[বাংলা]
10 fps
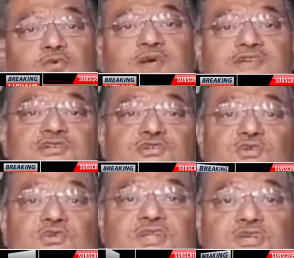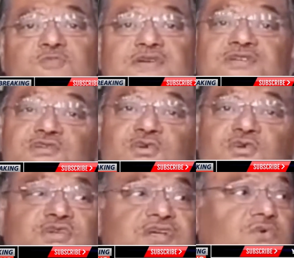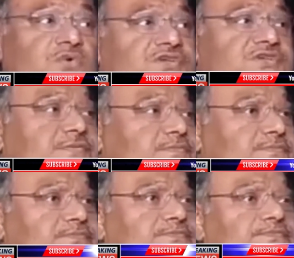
রাজ্যবাসীর জন্য দেশবাসীর জন্য ঠিক করেছেন